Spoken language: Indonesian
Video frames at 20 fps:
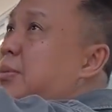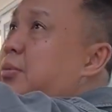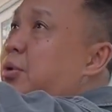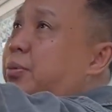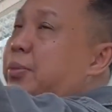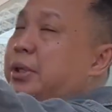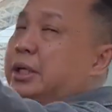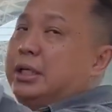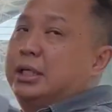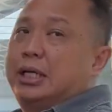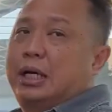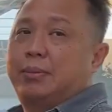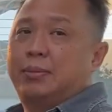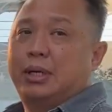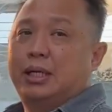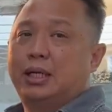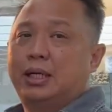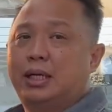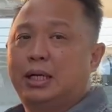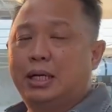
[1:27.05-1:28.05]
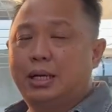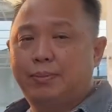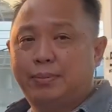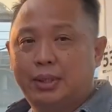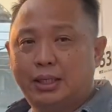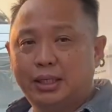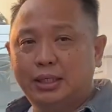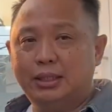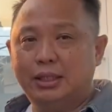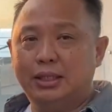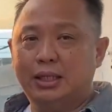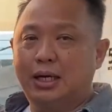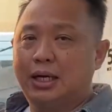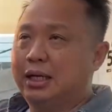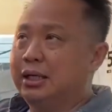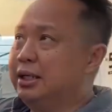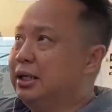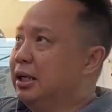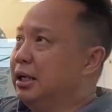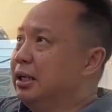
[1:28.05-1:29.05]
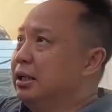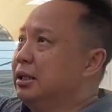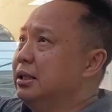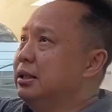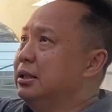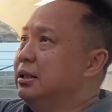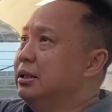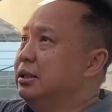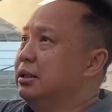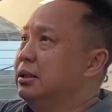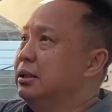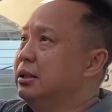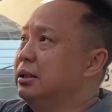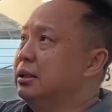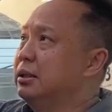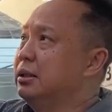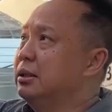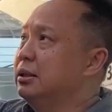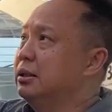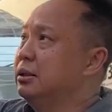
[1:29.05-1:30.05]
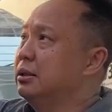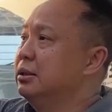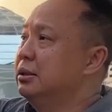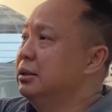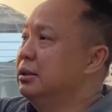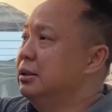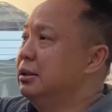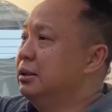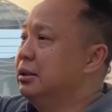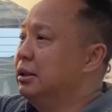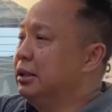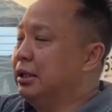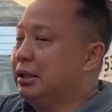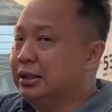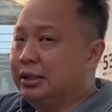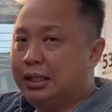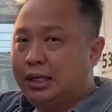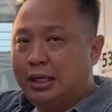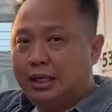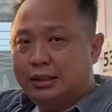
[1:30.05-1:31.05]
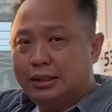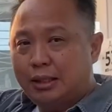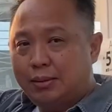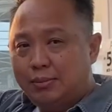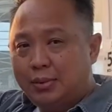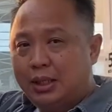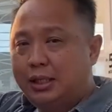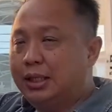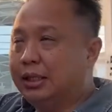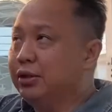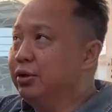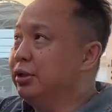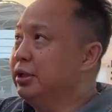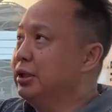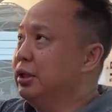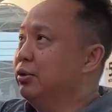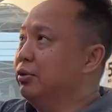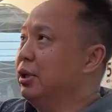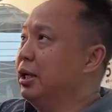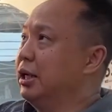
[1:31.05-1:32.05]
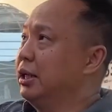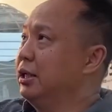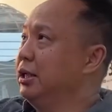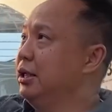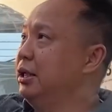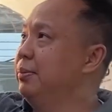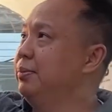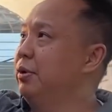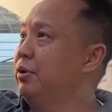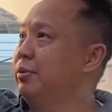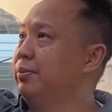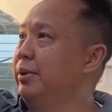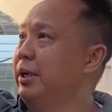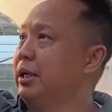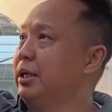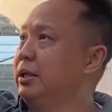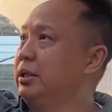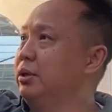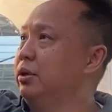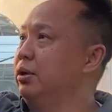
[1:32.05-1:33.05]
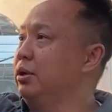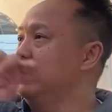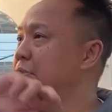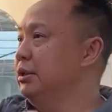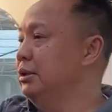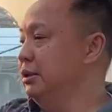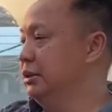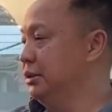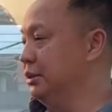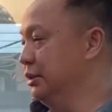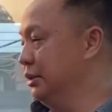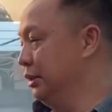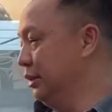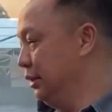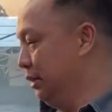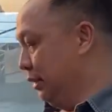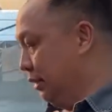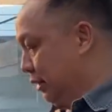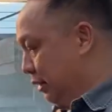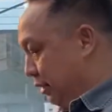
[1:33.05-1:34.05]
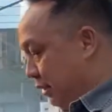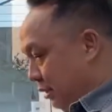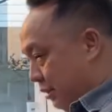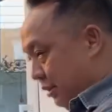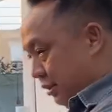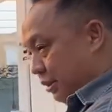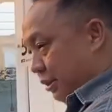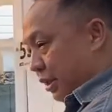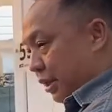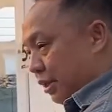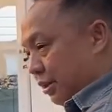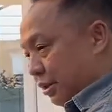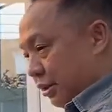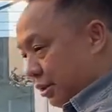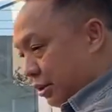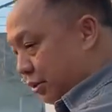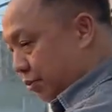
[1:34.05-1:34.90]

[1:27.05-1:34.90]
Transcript: mobil kita apa tidak ada uh, kita tambahin atau kita kurangin. Ini power back door. Ya.